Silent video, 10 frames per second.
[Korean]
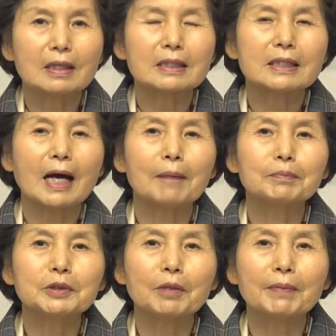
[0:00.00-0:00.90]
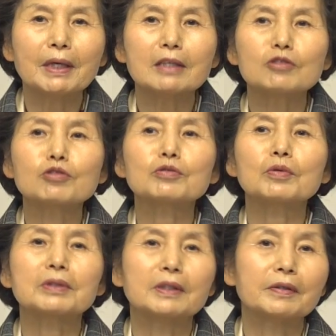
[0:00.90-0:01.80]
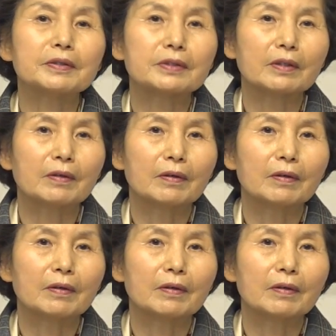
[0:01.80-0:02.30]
잡념에 중독이 되어 있어요.